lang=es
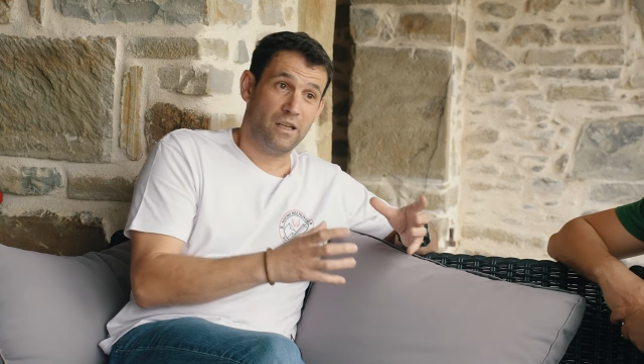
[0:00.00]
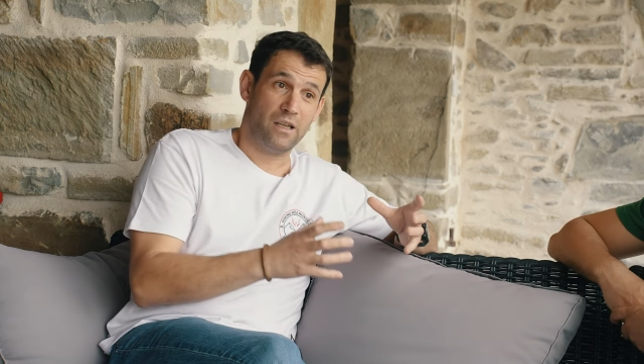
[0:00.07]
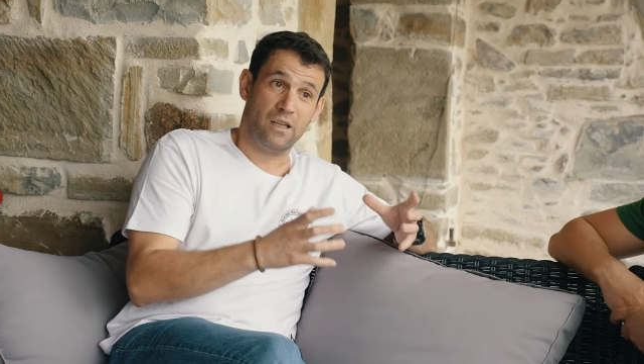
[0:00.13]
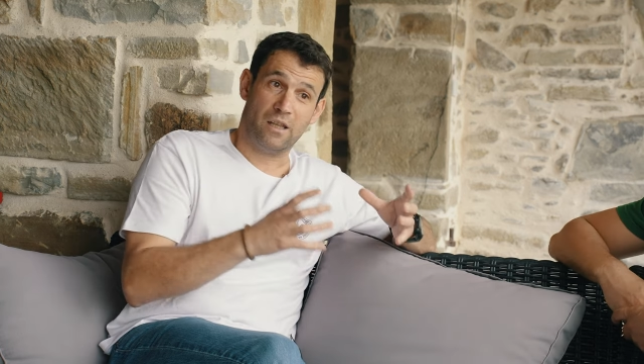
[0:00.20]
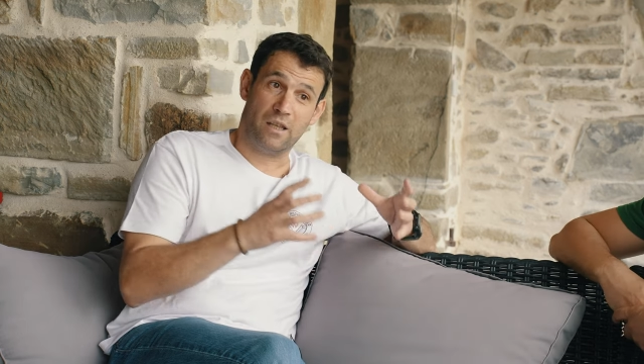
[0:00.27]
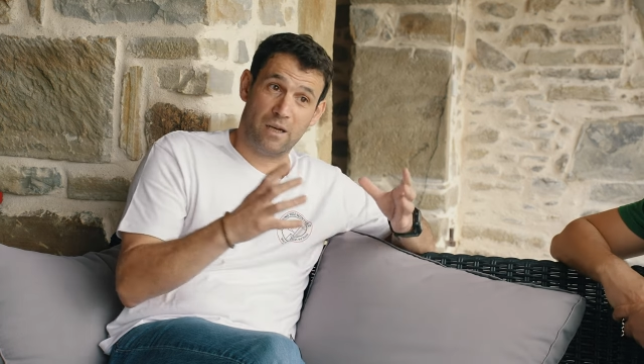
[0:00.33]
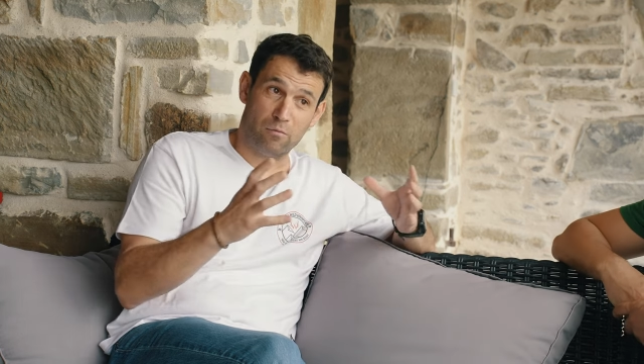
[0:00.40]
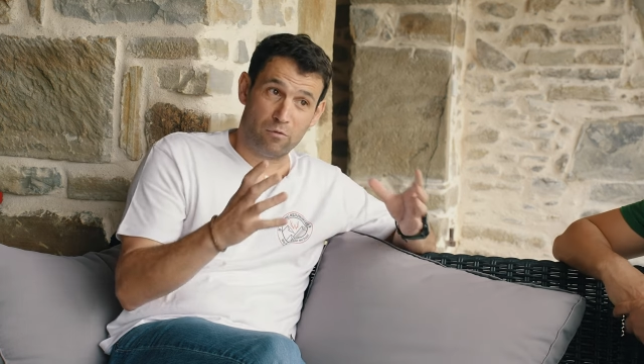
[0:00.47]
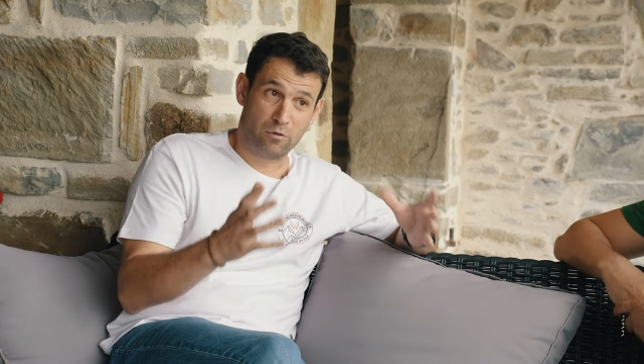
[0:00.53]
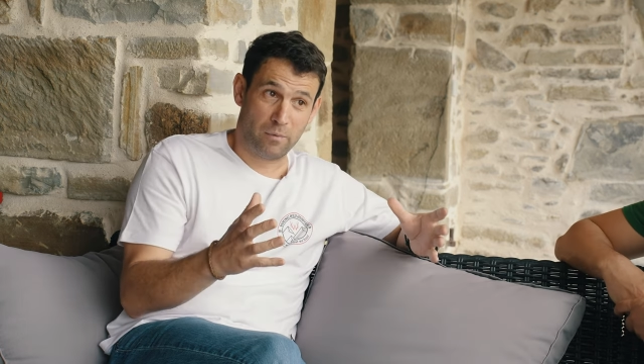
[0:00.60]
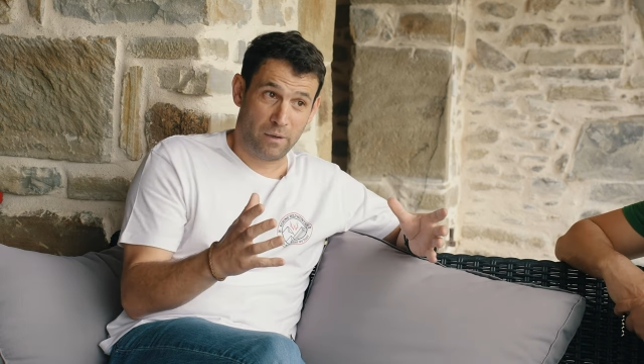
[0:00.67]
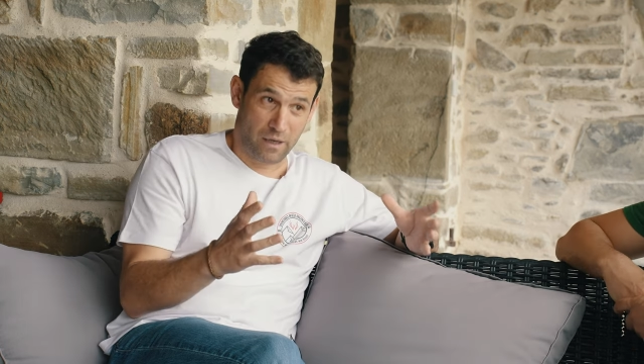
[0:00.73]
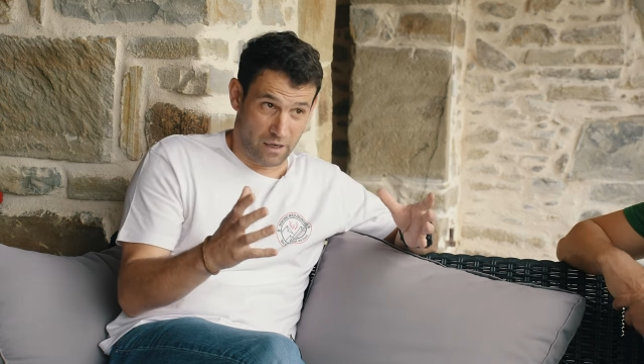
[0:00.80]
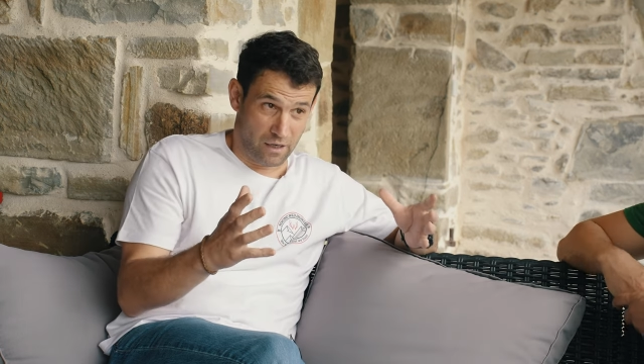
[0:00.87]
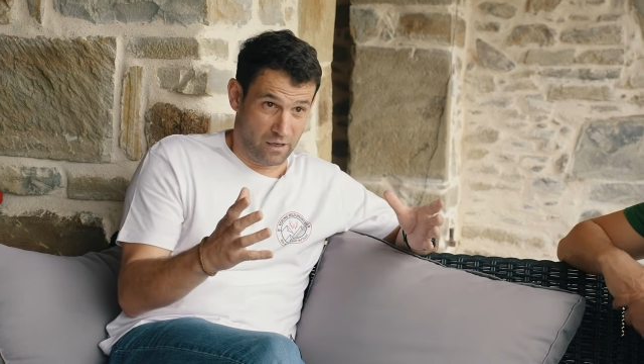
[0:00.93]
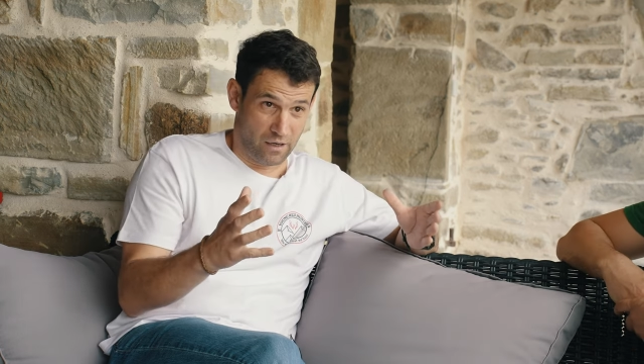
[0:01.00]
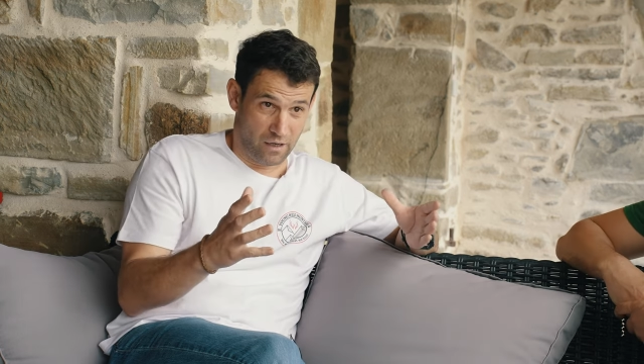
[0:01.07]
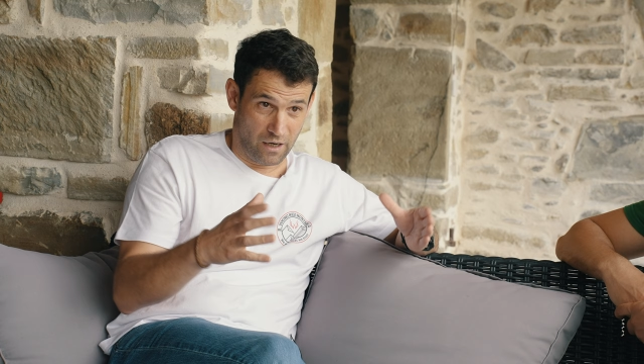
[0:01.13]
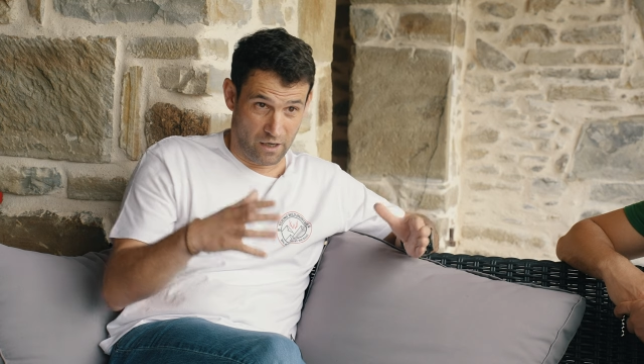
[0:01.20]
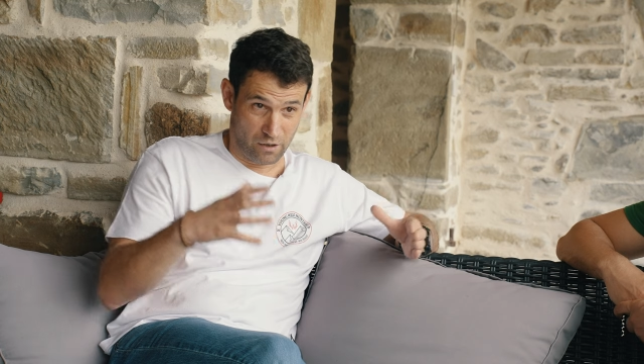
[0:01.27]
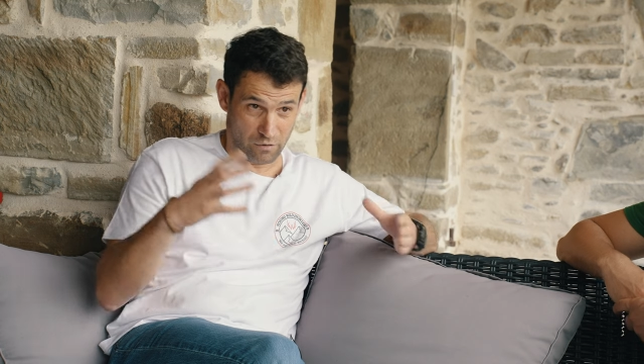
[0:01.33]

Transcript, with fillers: hiciéramos ver a la